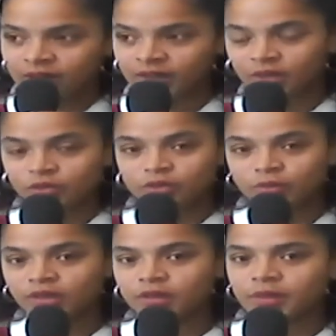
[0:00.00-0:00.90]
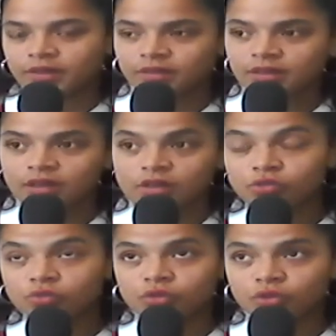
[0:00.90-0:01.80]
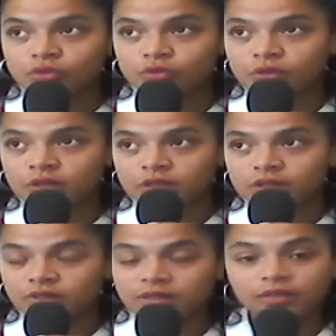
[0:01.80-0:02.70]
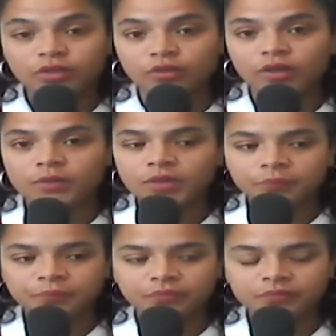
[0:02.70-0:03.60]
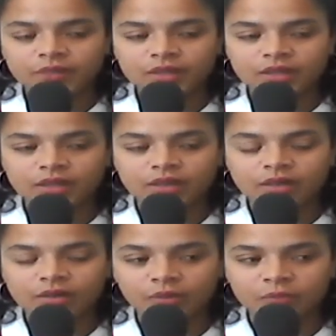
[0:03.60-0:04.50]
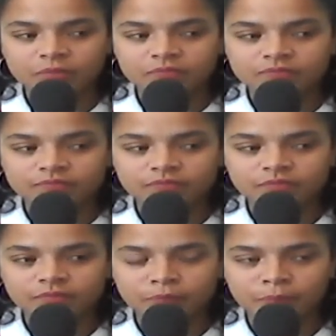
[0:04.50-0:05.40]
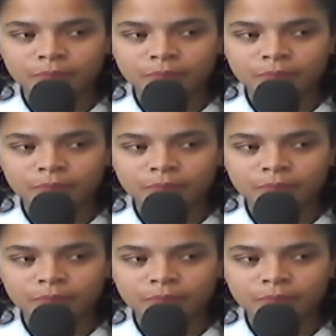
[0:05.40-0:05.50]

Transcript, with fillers: Il y a une semaine qui est passée et un jour, j'étais avec une amie euh,